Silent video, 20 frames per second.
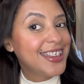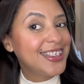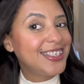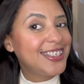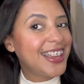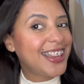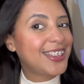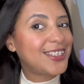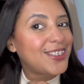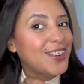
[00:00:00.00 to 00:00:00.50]

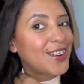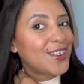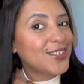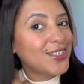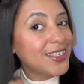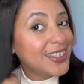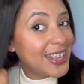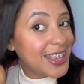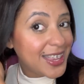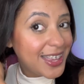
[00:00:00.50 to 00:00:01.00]
Gente, ó,
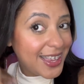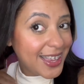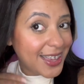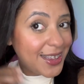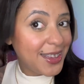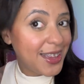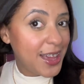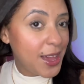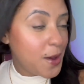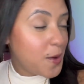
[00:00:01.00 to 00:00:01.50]
só sei
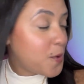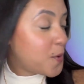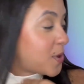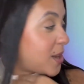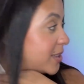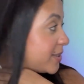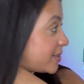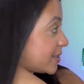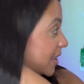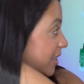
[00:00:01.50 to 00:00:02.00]
que o
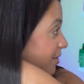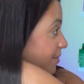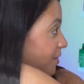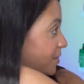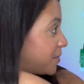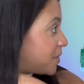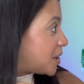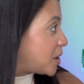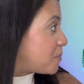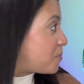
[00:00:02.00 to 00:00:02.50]
resultado vai
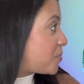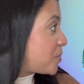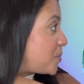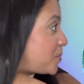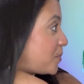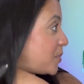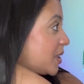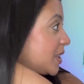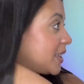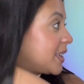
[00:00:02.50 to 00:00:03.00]
falar por
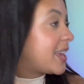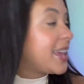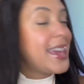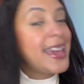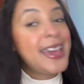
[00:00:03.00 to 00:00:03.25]
mim.